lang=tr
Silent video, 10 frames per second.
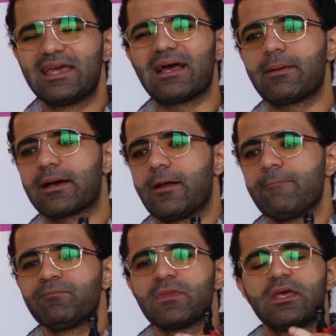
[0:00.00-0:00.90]
Ya bak
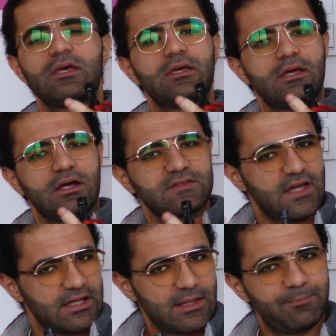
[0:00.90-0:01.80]

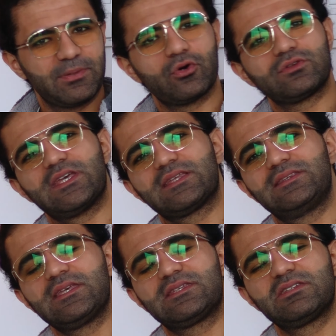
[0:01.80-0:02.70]
sahne
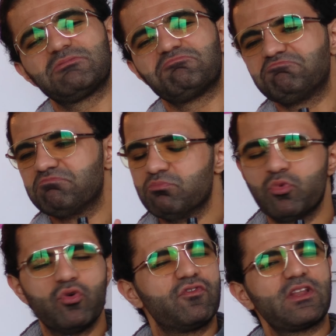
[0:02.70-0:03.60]
piroteknik,
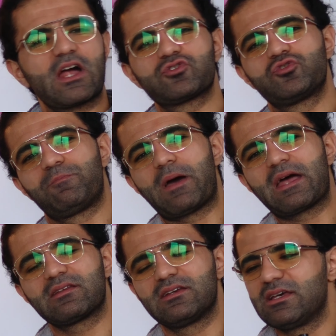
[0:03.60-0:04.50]
move'ler
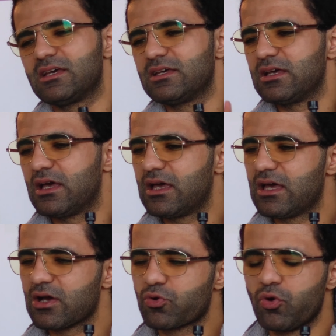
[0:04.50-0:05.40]
süper,
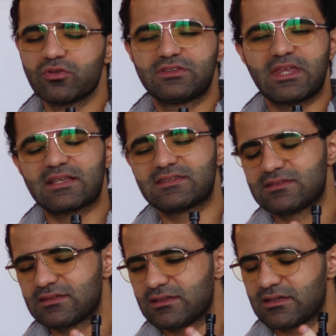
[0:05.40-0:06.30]
e, kontekst
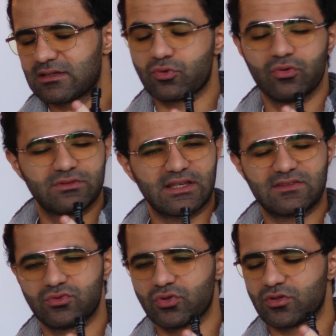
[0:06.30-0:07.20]
e,
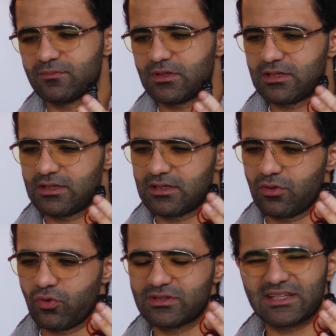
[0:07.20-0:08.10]
kontekst diyorum. E,
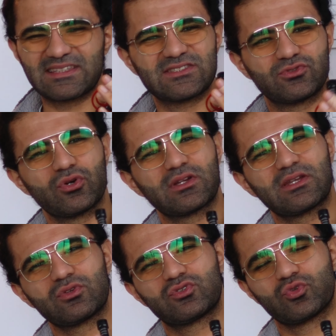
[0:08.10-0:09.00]
oradaki
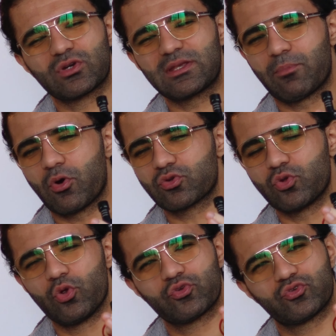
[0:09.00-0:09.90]
story, storyboard
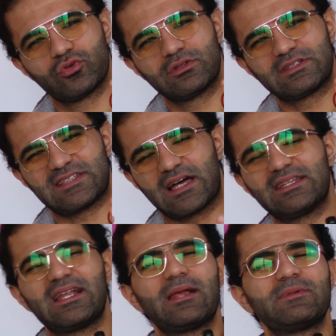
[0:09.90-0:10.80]
olsun,
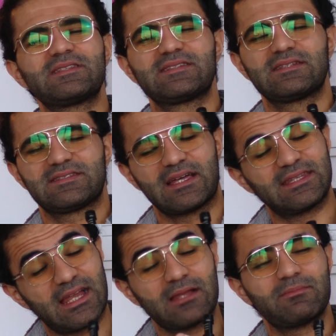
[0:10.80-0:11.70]
sahnelenmesi
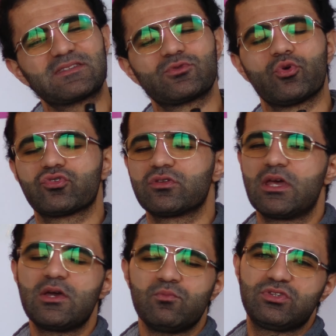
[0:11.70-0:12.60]
sahnelenmesi olsun
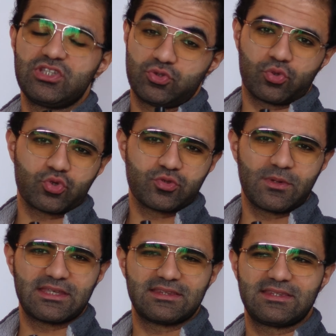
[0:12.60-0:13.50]
müthiş çok
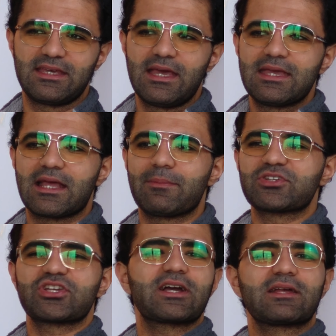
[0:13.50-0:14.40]
hoşuma gitti. Yani
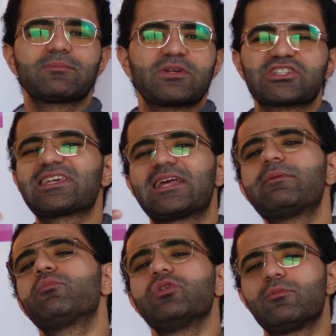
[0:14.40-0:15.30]
başka başka
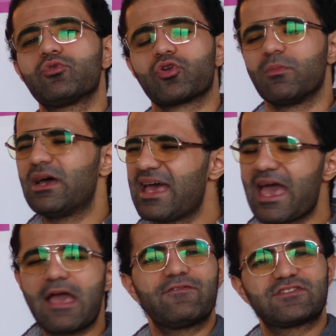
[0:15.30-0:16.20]
kelime bulamıyorum.
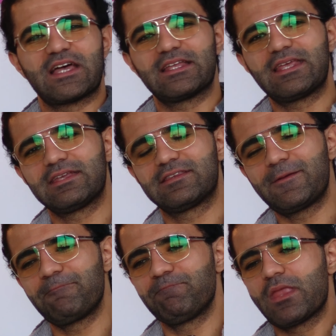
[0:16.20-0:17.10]

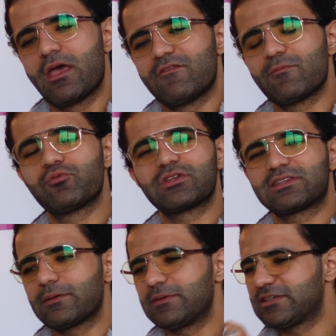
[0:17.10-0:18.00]
Efsaneydi ve
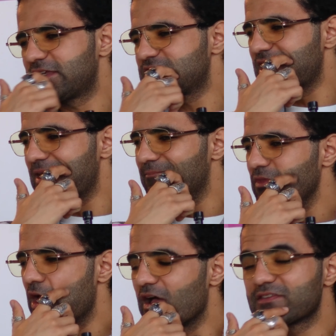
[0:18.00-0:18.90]
burada tabii ki de şey
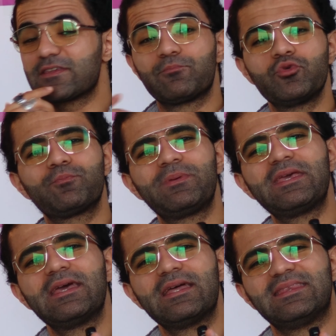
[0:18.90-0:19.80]
aslında büyük
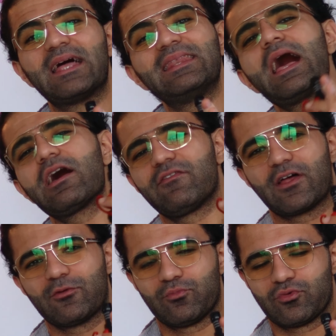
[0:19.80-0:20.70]
bir nanar
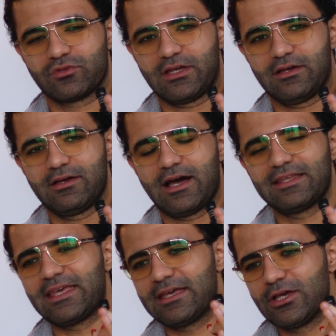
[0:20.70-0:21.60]
var burada
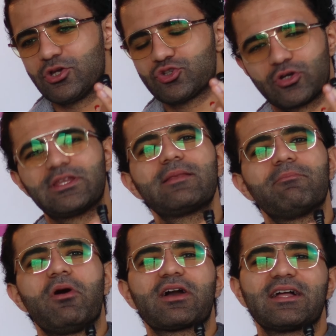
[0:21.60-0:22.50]
Hani şönen
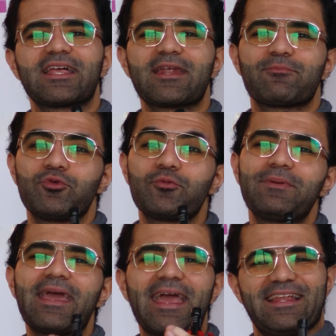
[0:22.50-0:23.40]
mangalara büyük
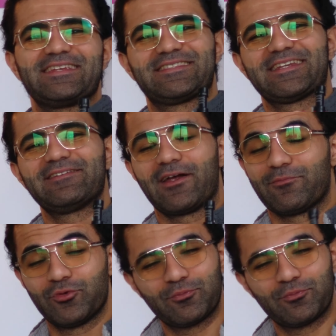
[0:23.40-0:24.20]
bir eleştiri var.